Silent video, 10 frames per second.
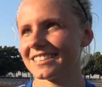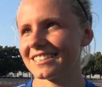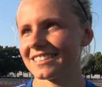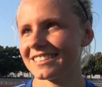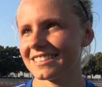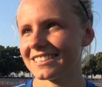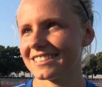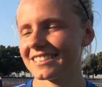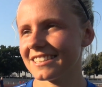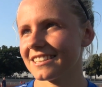Ja, du trägst ja die
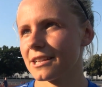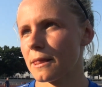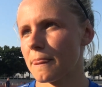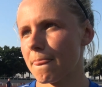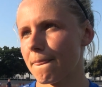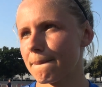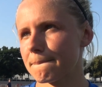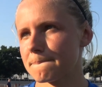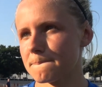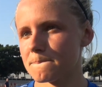10, das ist ja so eine
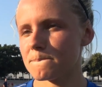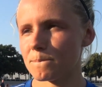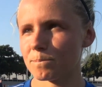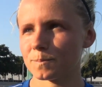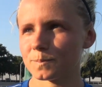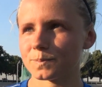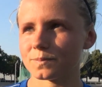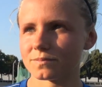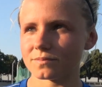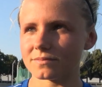berühmte Nummer, so ein bisschen
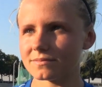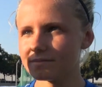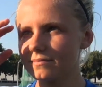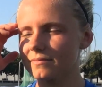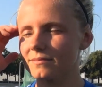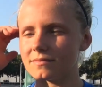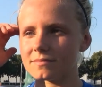Spielmacherposition.